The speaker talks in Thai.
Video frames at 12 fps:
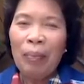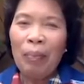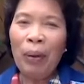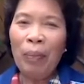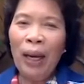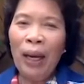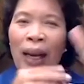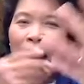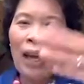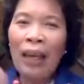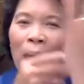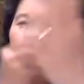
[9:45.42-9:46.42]
พอพลังงา
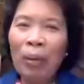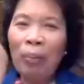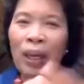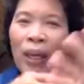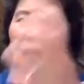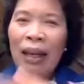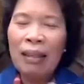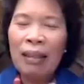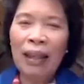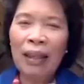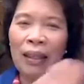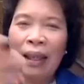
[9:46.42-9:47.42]
นเนี่ยมันไม่ได้เรื่
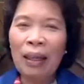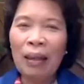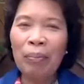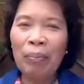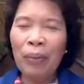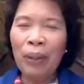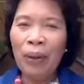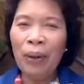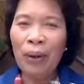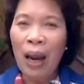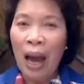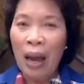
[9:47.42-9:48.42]
องอะ่ะ มันก็
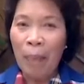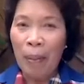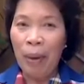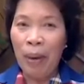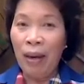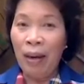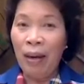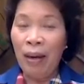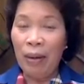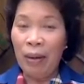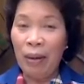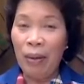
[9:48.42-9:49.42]
กลายมาเป็น
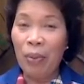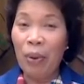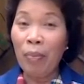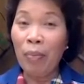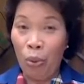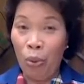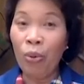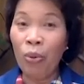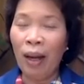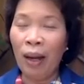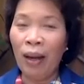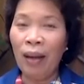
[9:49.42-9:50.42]
ความทุกข์
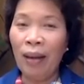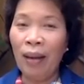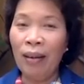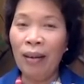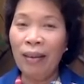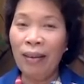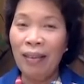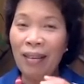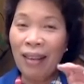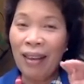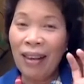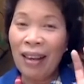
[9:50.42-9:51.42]
อ่ะ
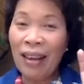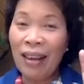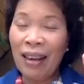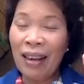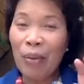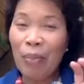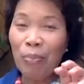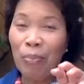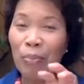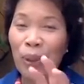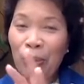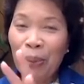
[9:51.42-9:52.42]

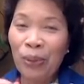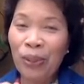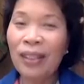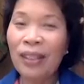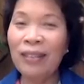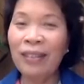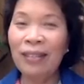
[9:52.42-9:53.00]
emotion